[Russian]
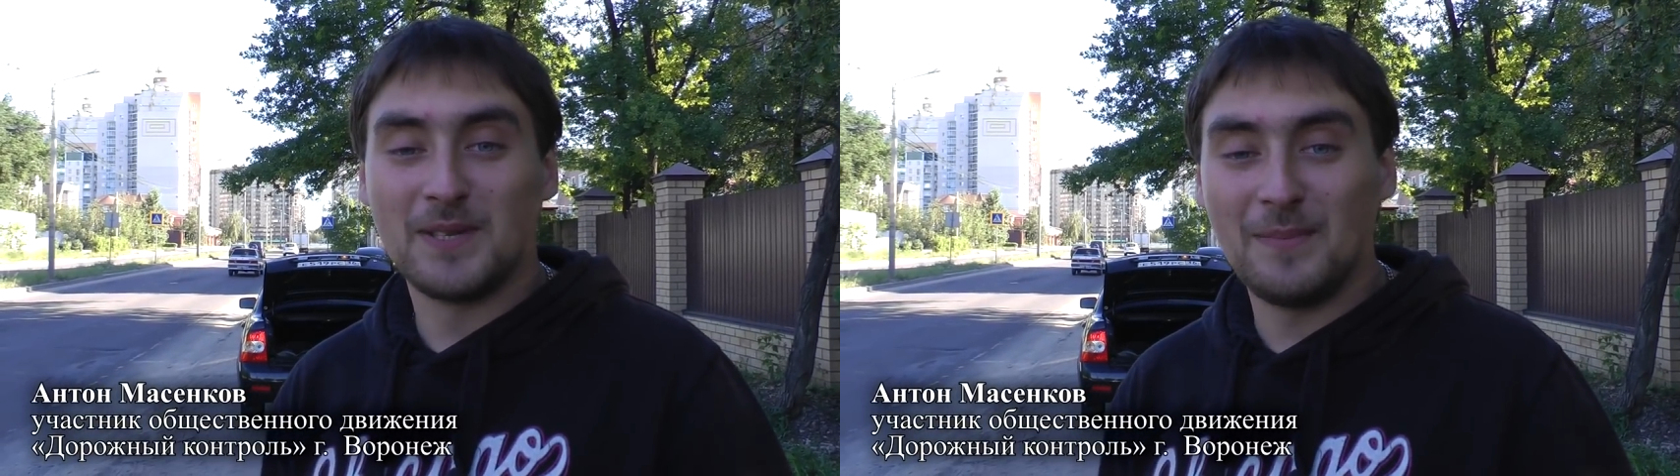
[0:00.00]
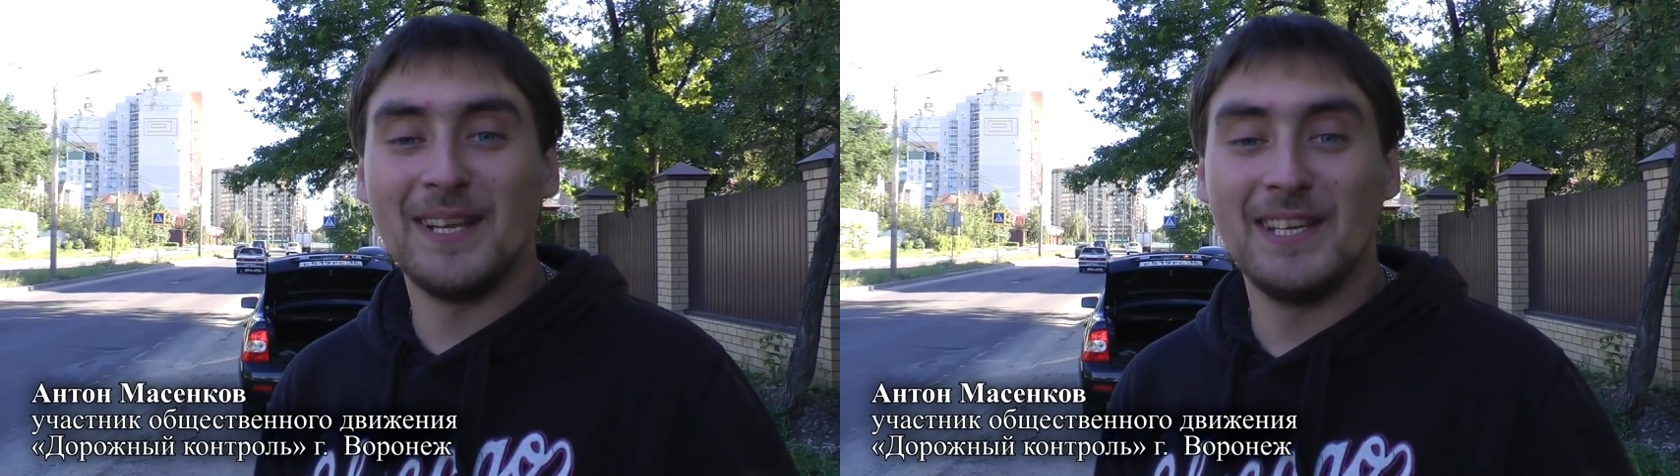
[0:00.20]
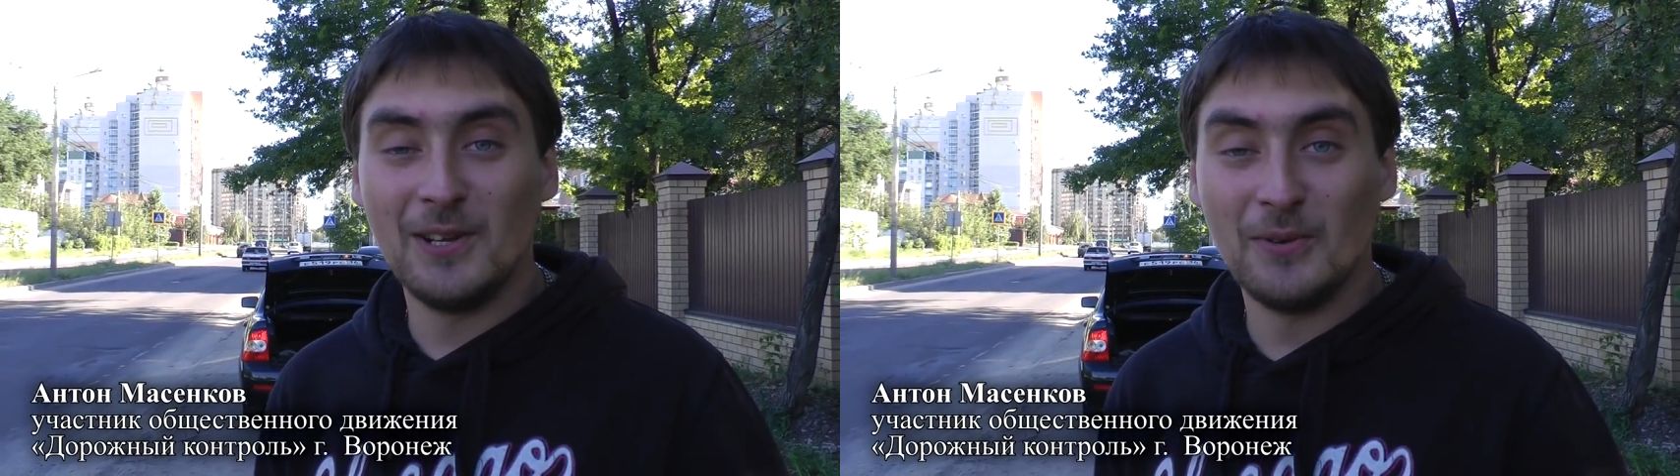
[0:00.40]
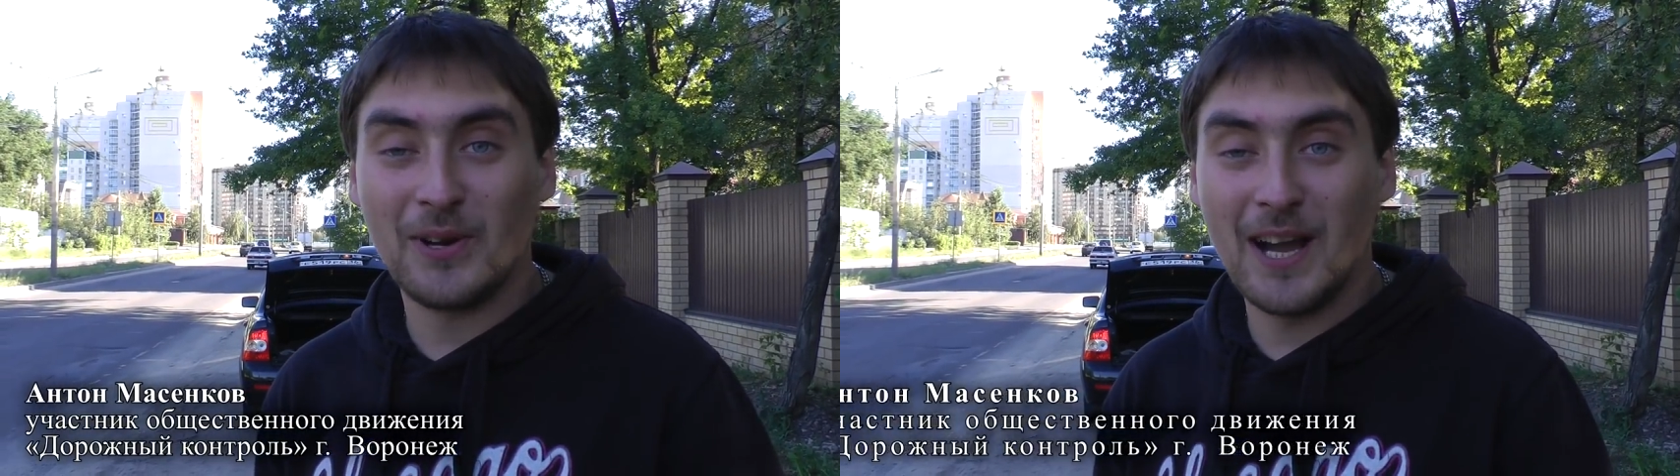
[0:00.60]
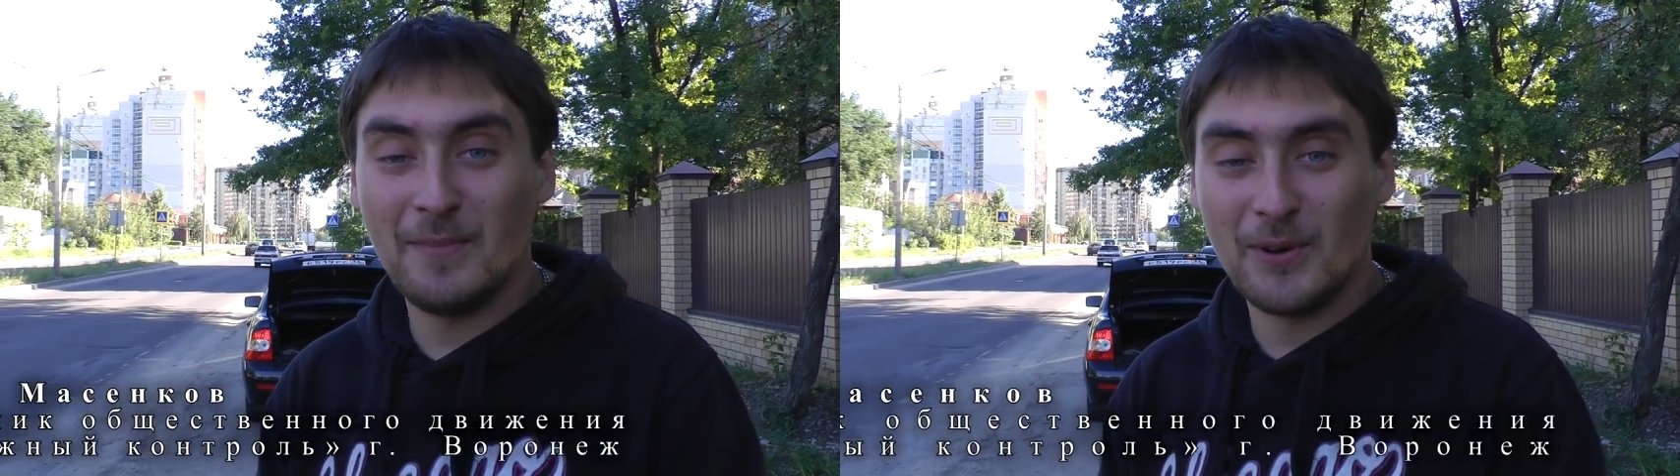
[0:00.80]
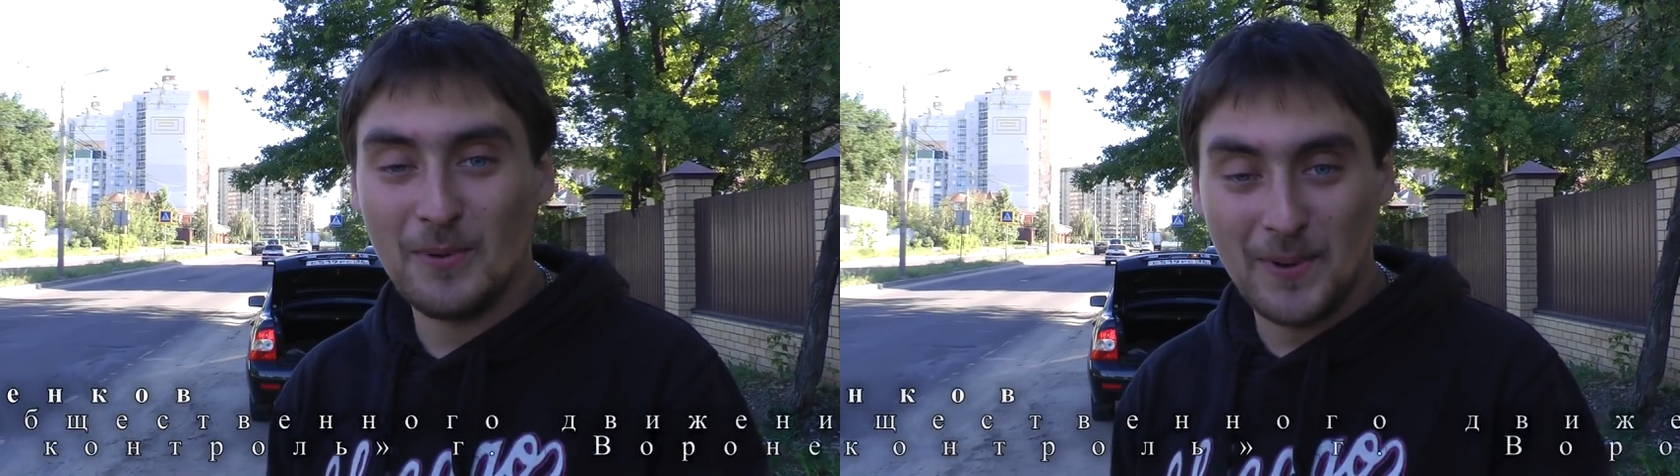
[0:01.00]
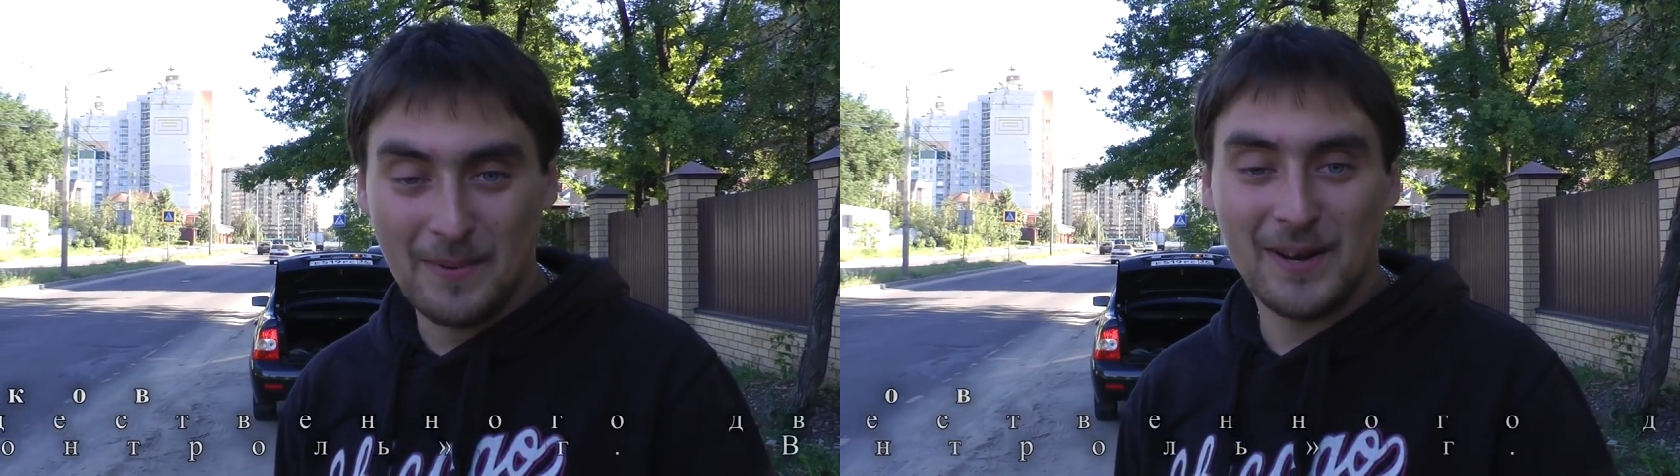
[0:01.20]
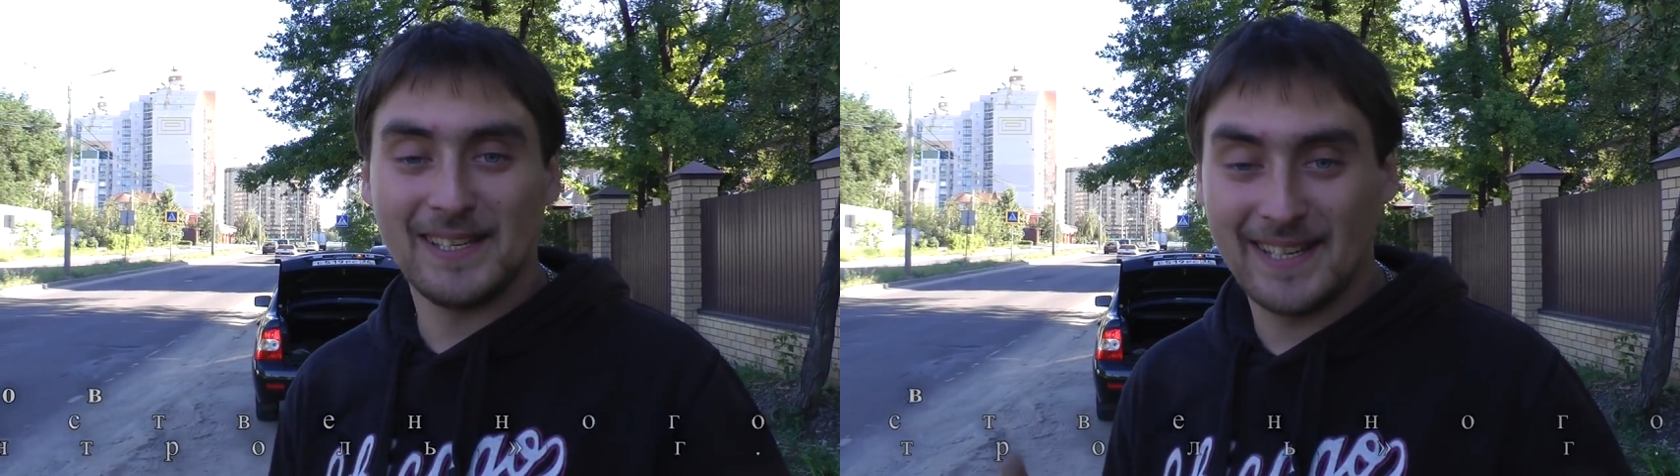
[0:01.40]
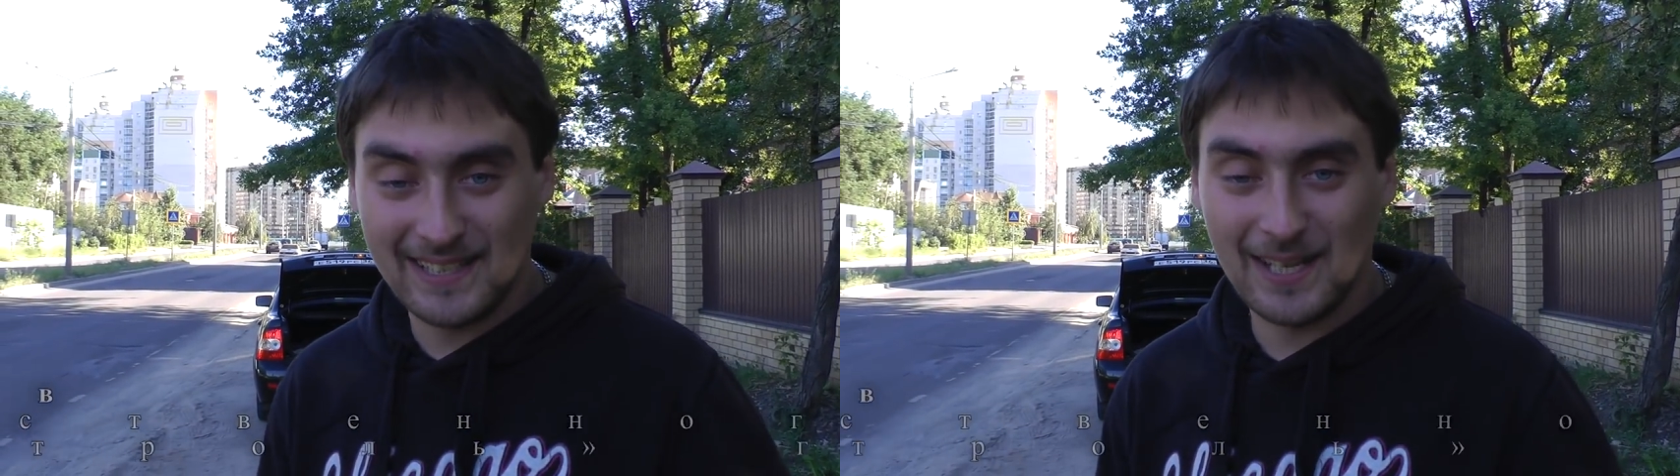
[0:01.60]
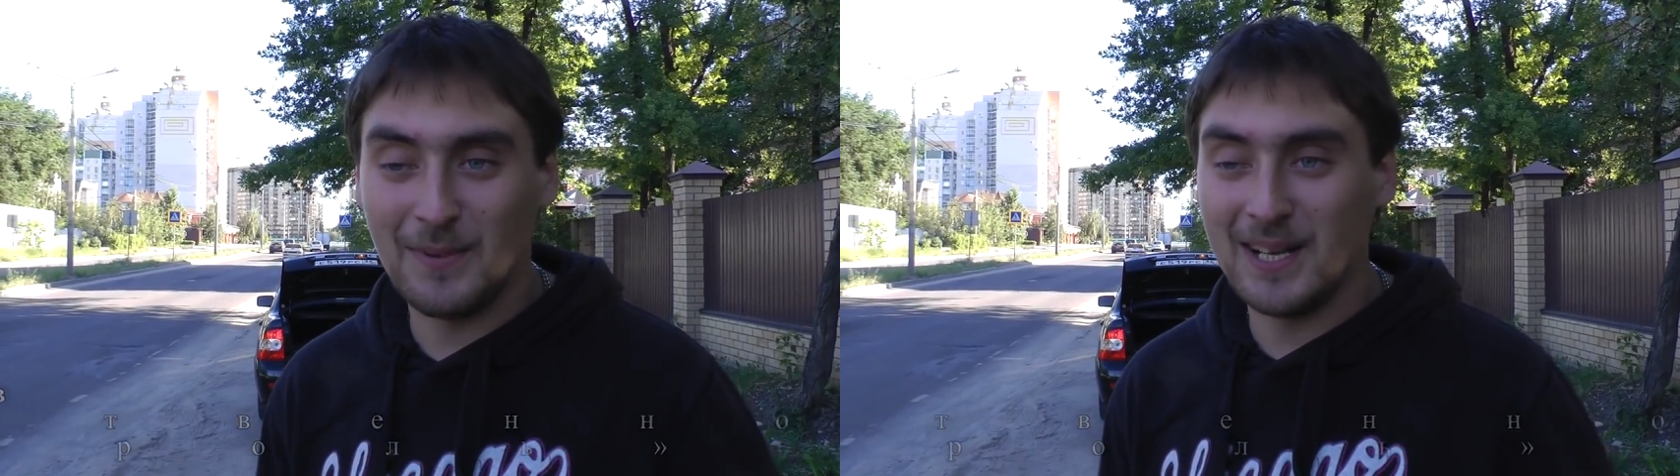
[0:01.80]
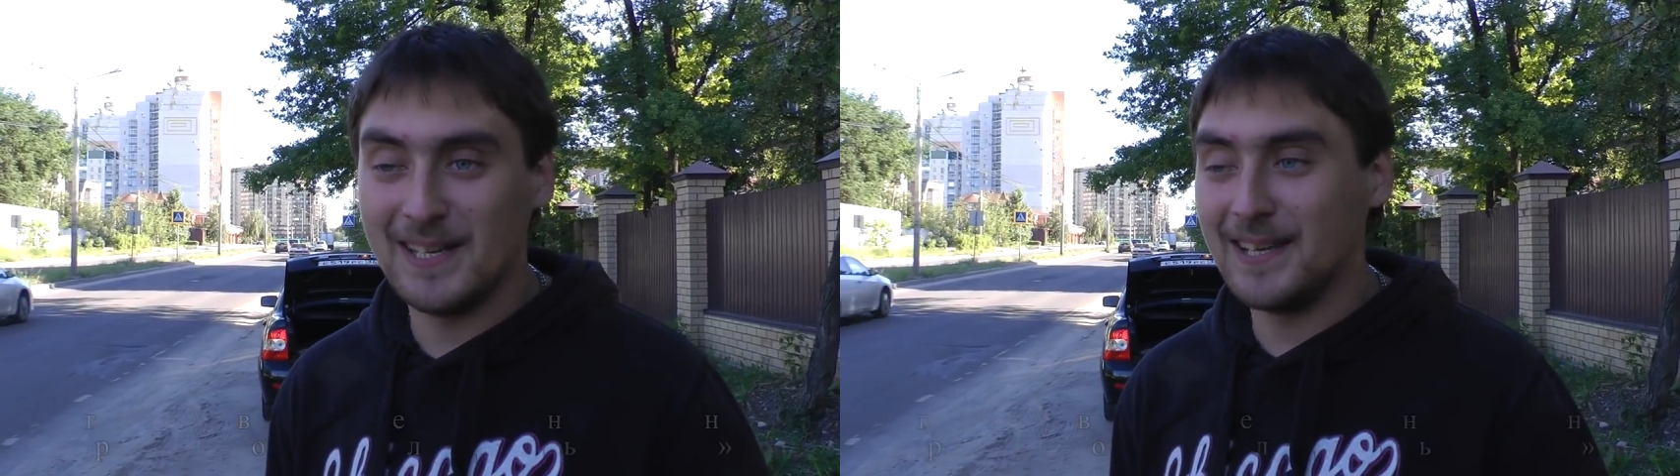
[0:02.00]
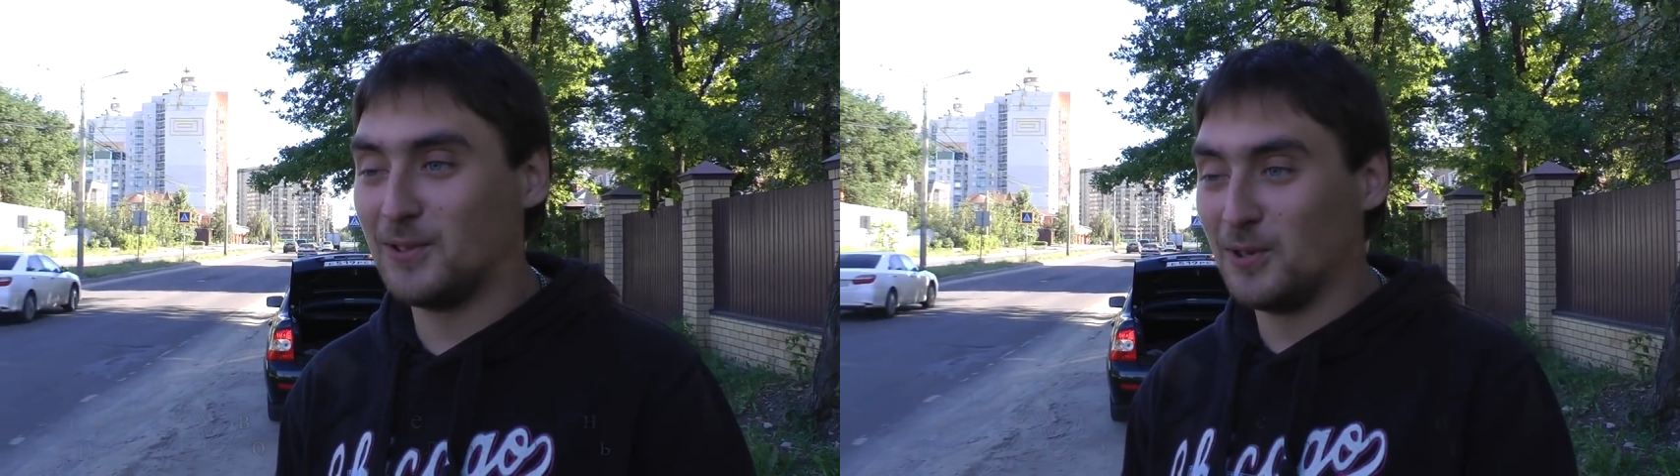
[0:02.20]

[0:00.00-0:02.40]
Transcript: самодельную камеру и прям резко тормозят.